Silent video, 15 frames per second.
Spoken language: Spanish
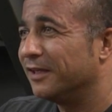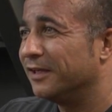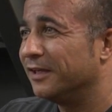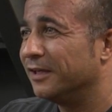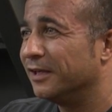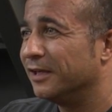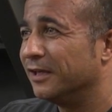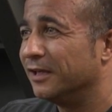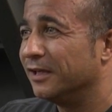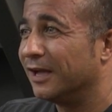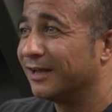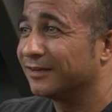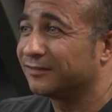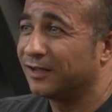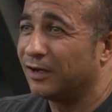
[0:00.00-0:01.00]
y
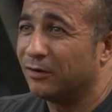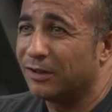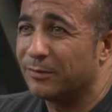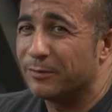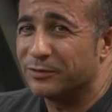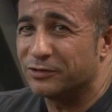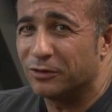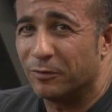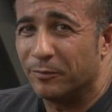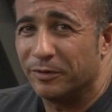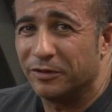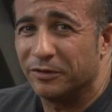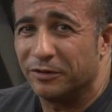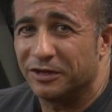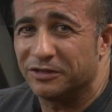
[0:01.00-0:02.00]
hasta ahora mi peso en
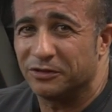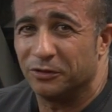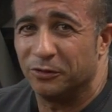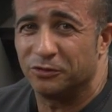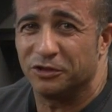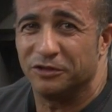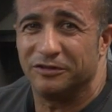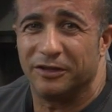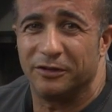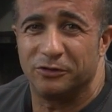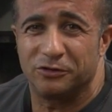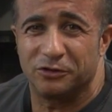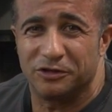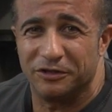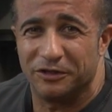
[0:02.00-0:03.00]
competición ha sido de
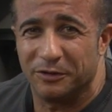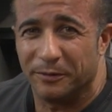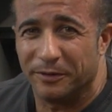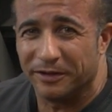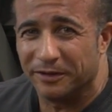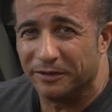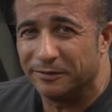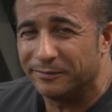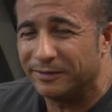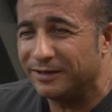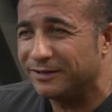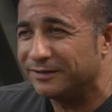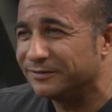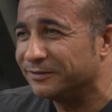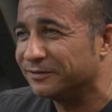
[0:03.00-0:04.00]
88, 89 kilos, ¿vale?